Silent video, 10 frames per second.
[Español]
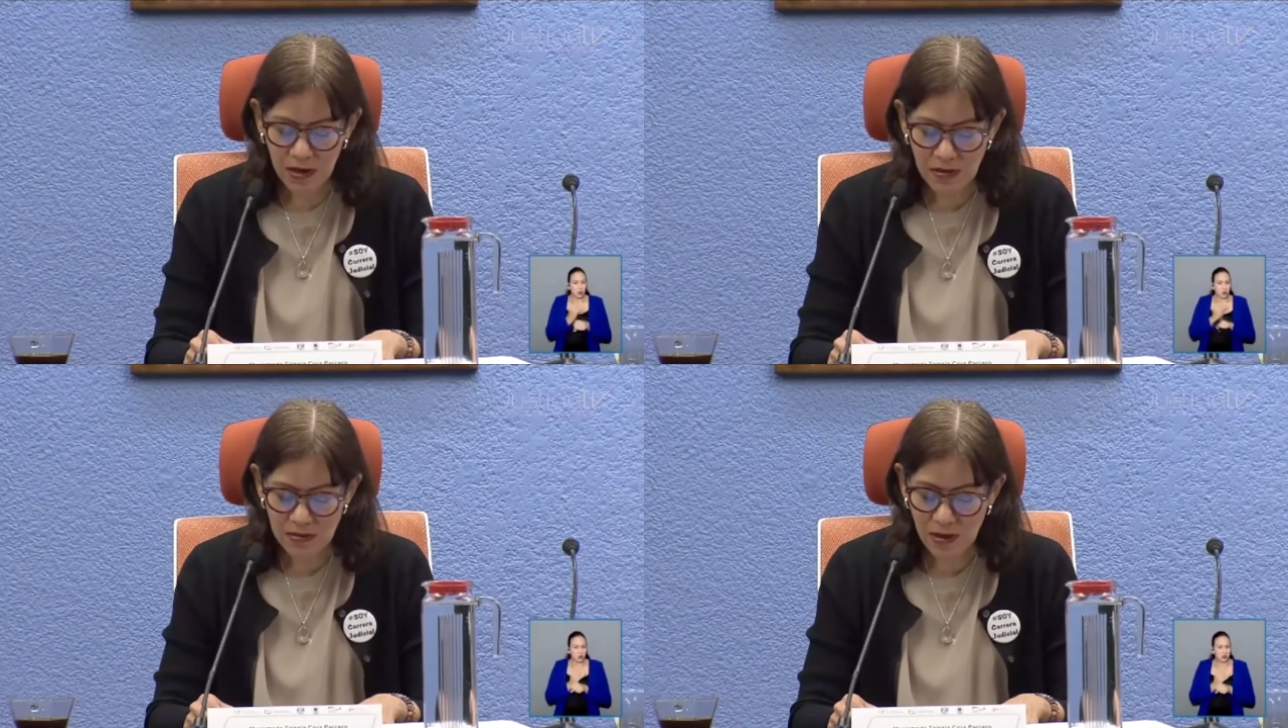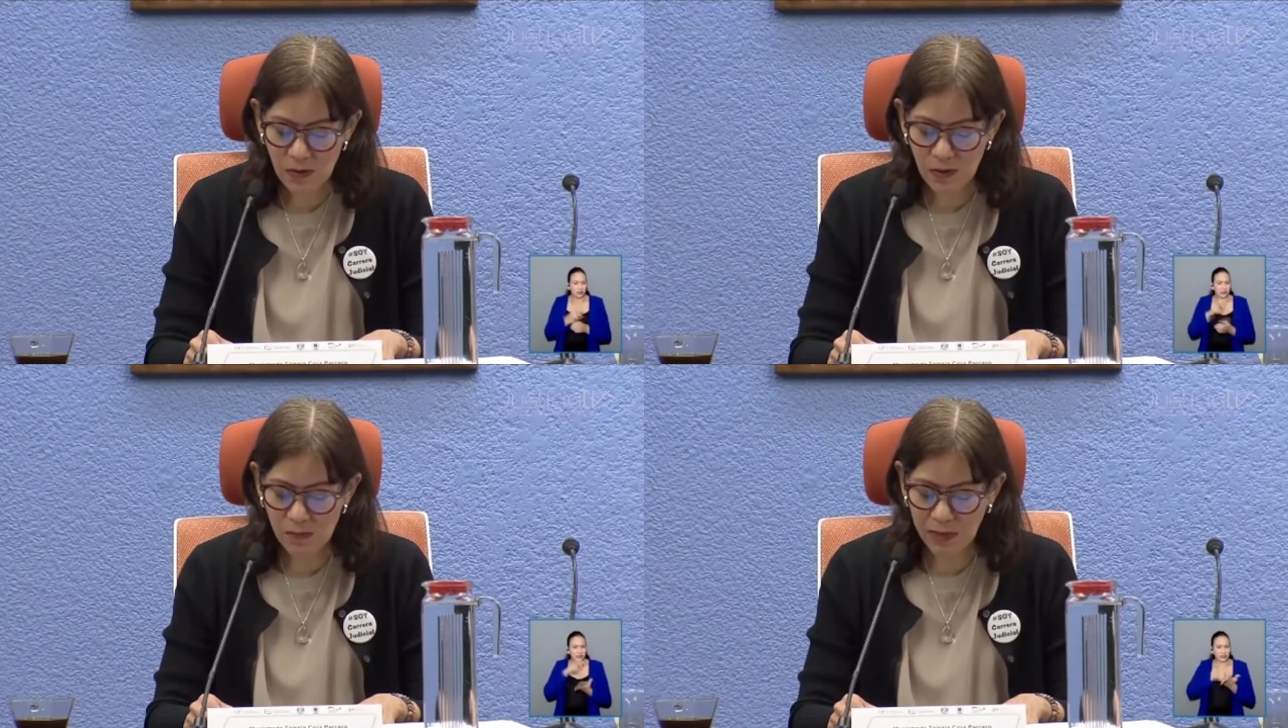Al
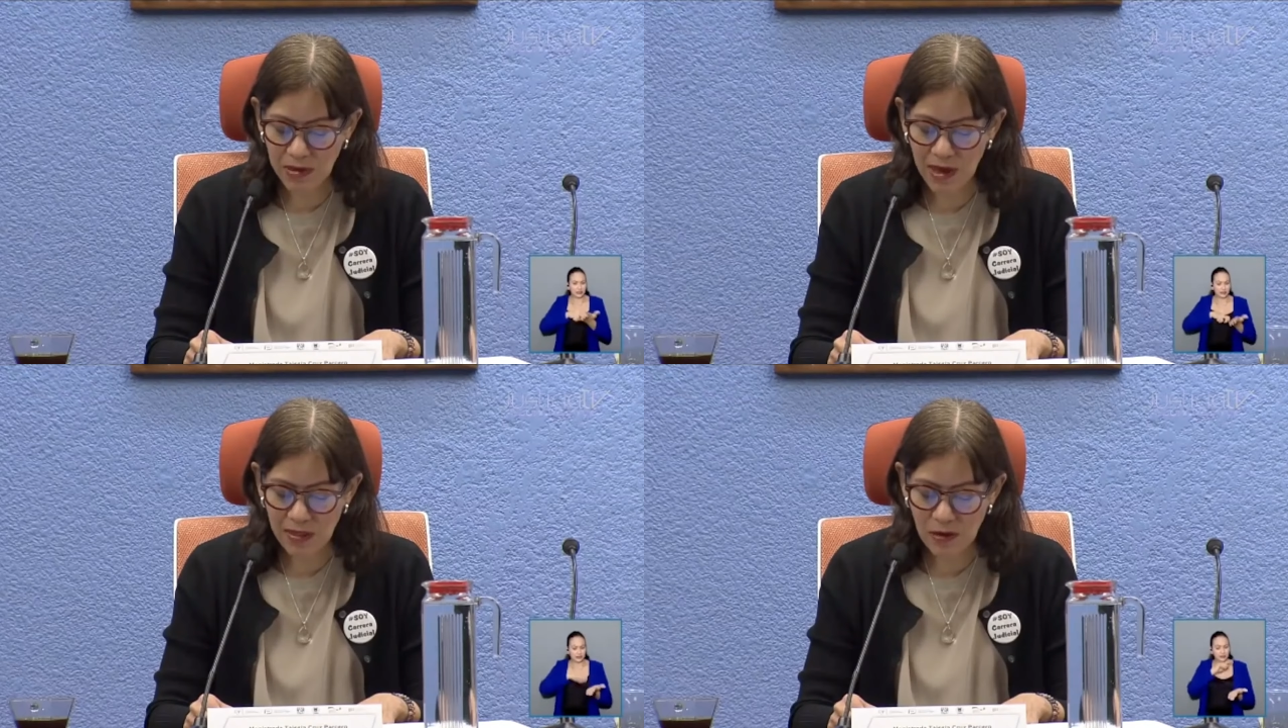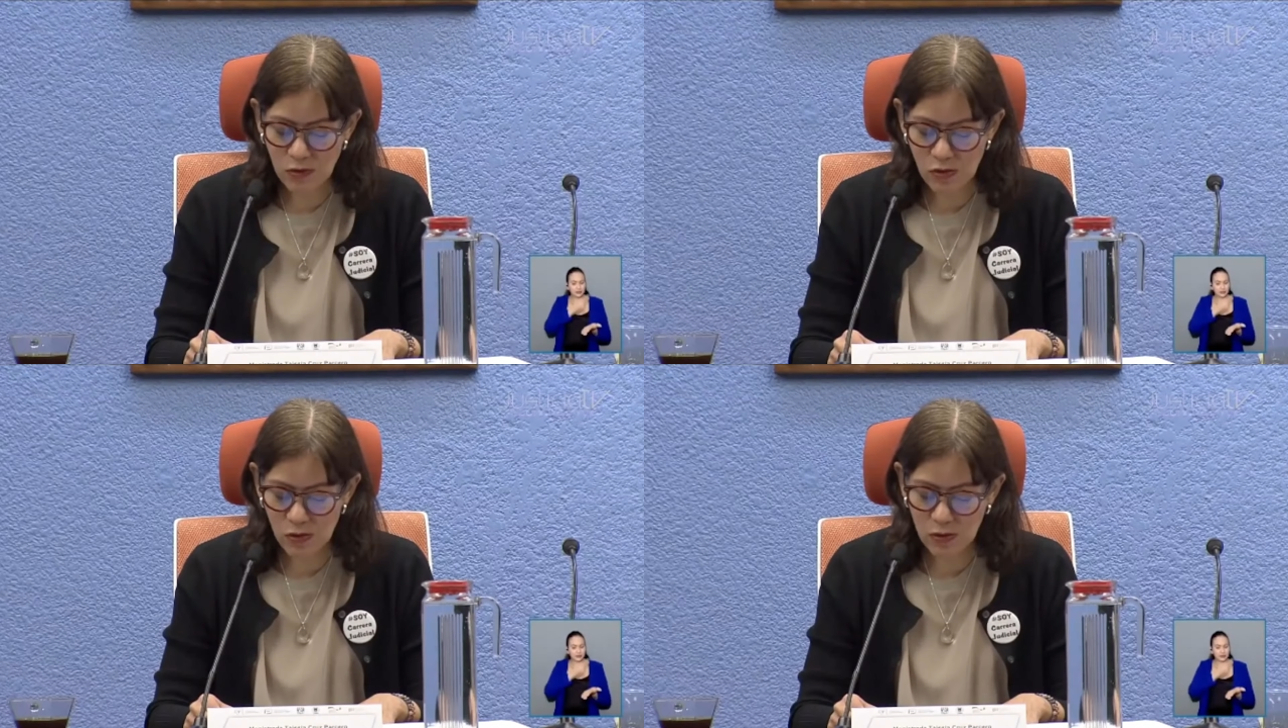encabezar el
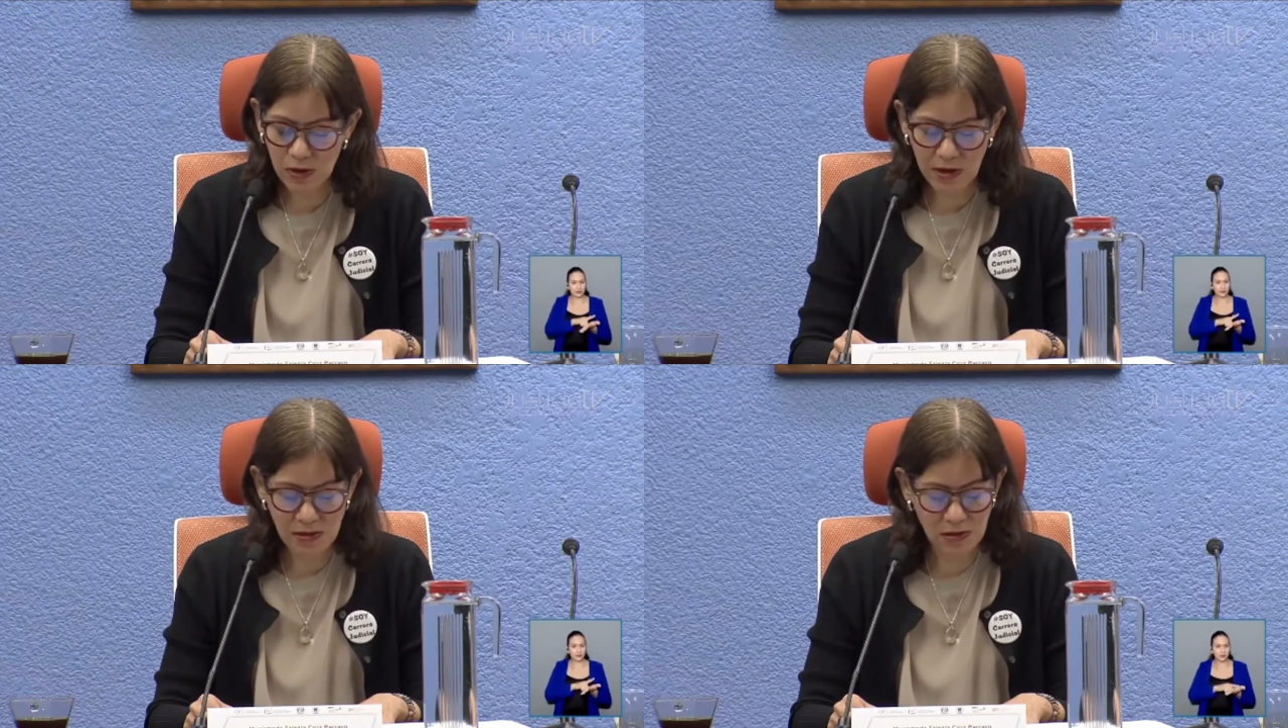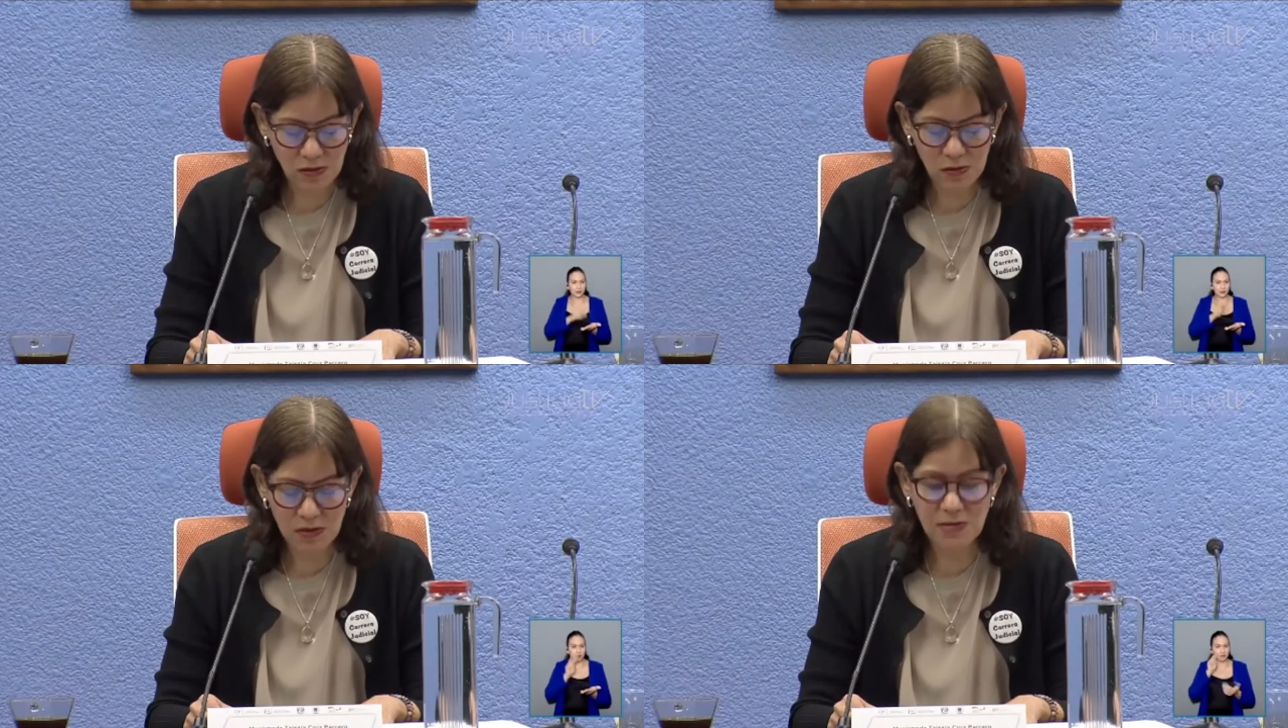Encuentro Nacional de
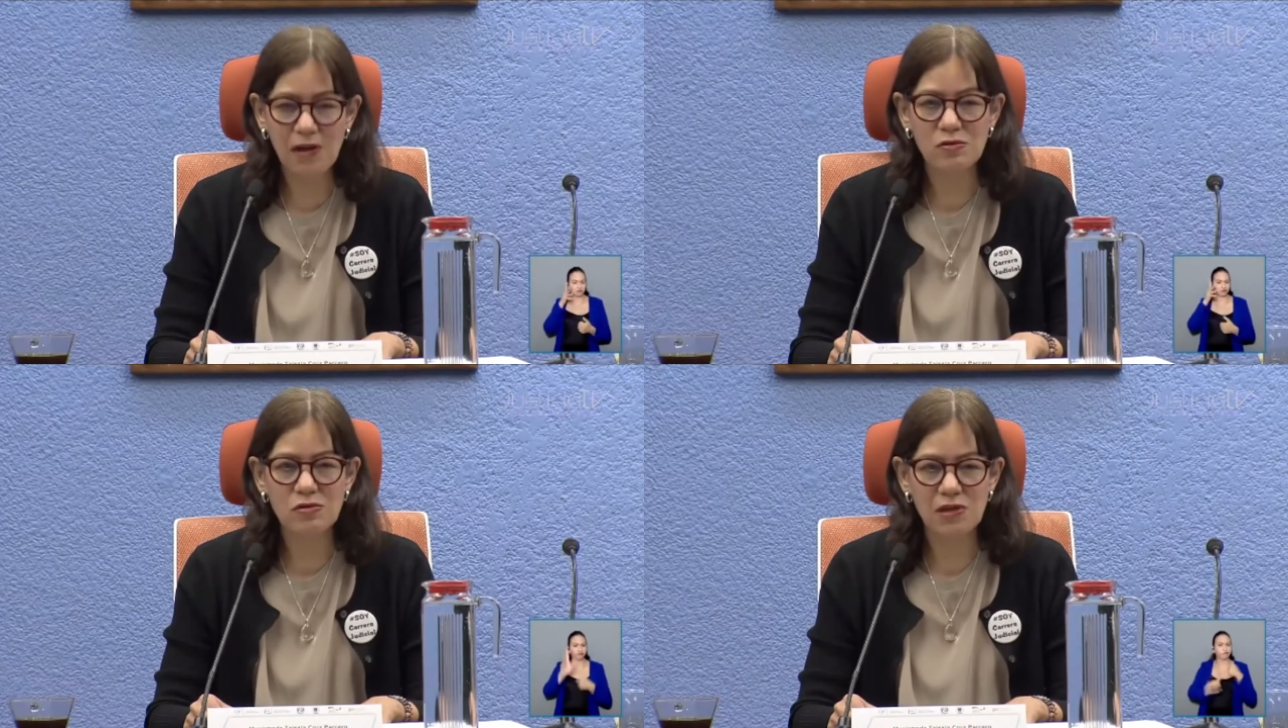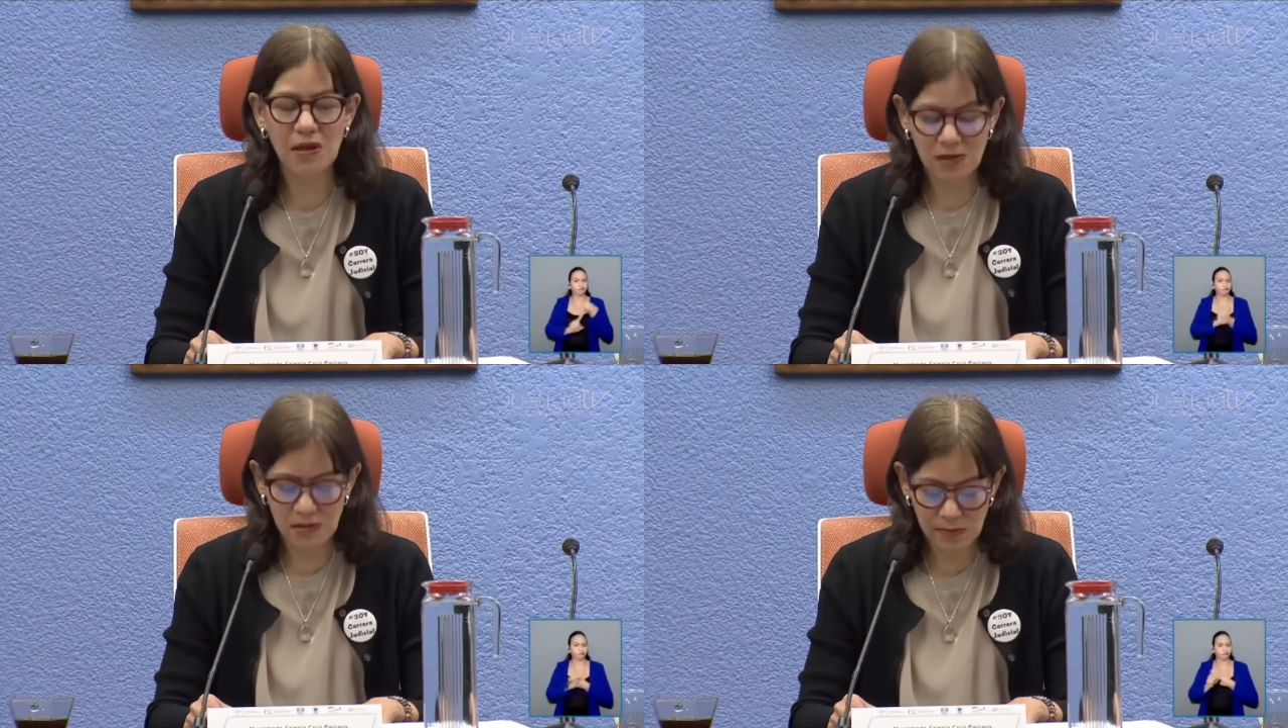Discapacidad
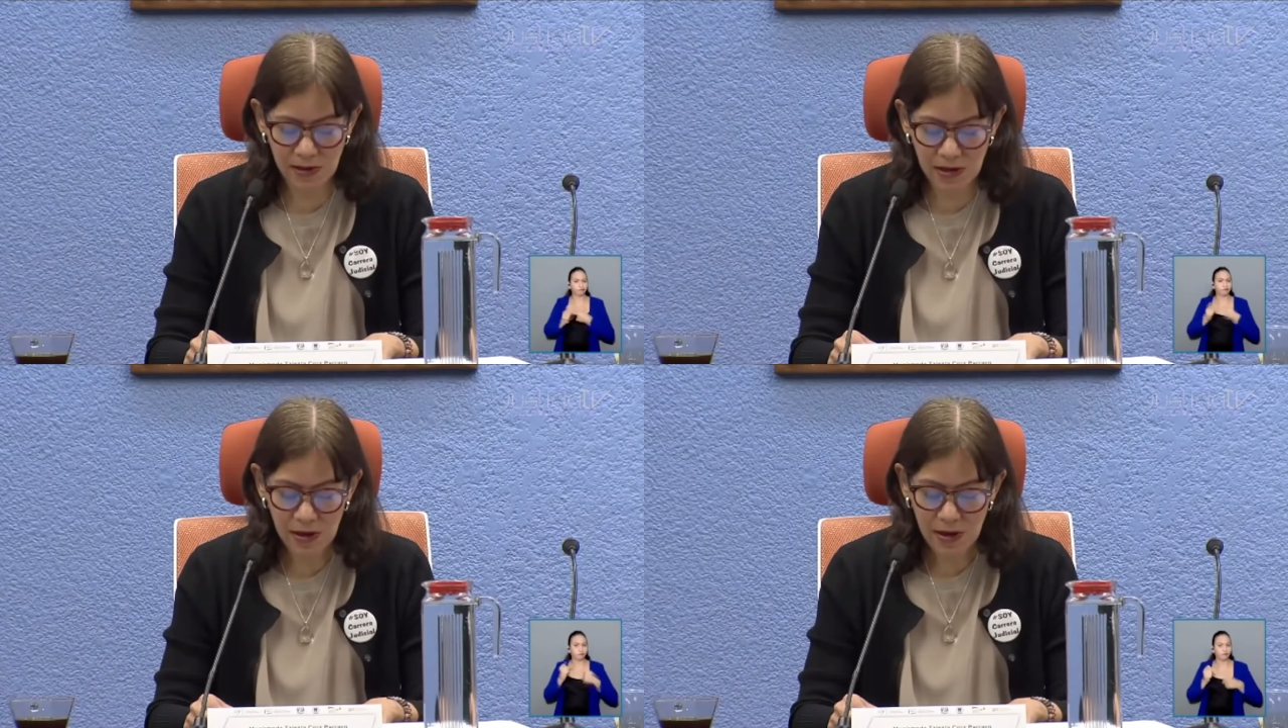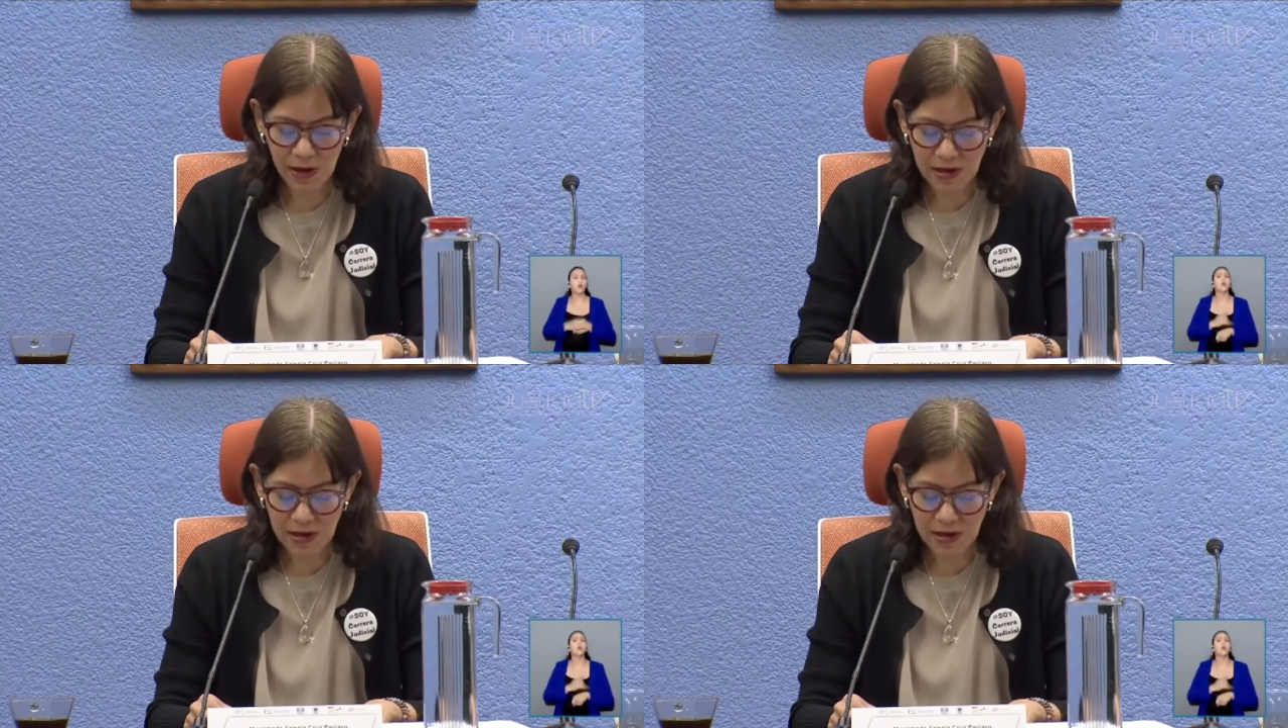2024